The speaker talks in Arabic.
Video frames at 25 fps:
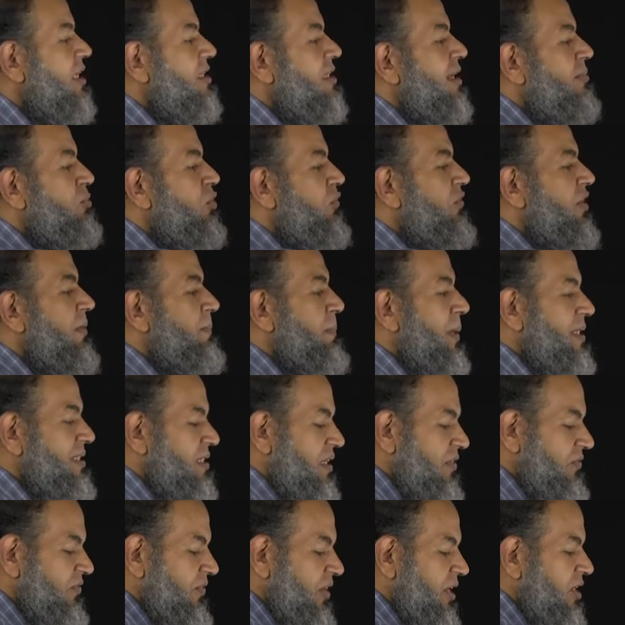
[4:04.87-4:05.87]
طب وفي
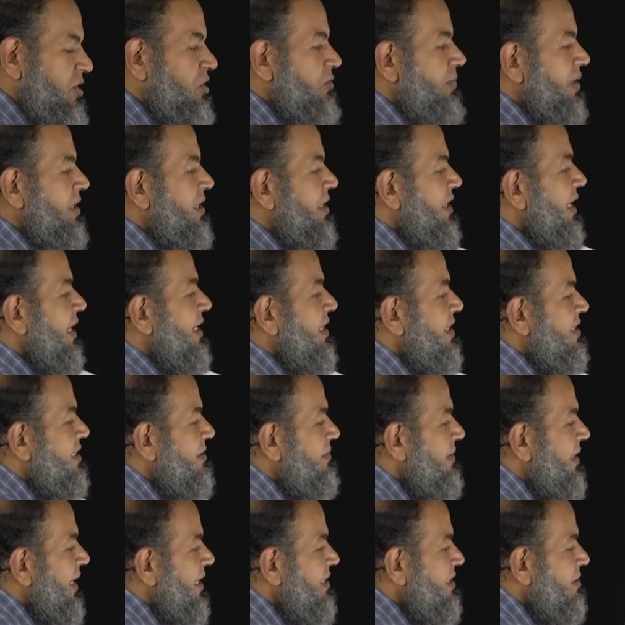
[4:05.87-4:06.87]
الباسيف يبقى نرجع
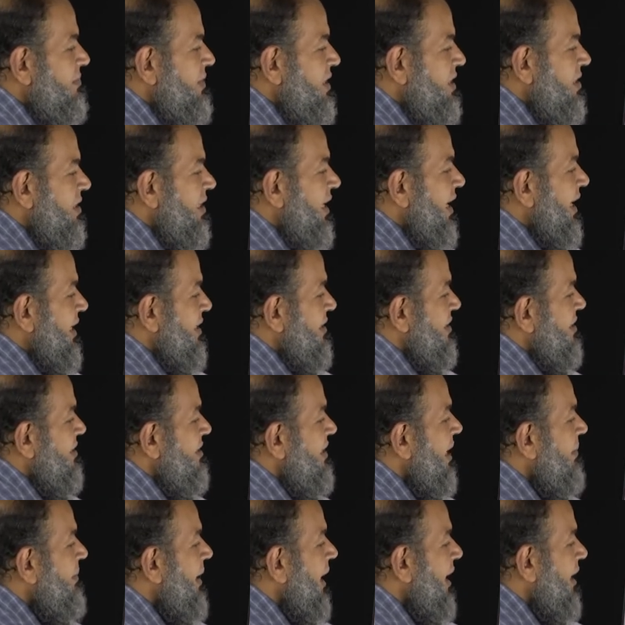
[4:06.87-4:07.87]
نحسب هنا عند مين عند
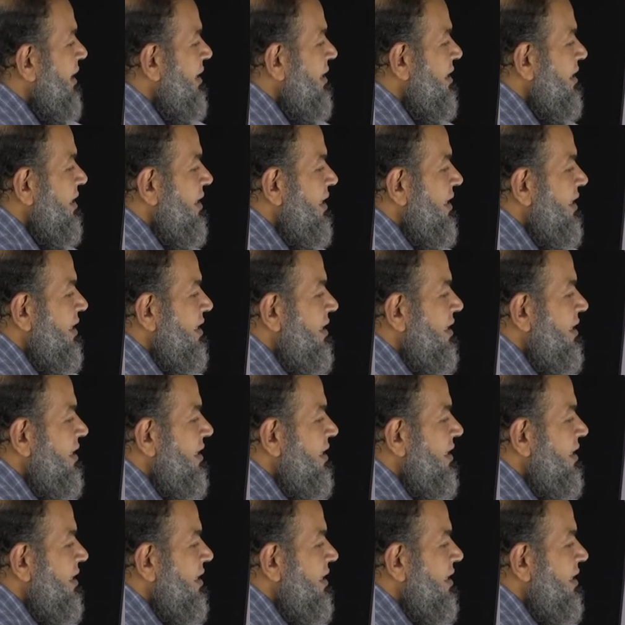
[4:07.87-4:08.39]
7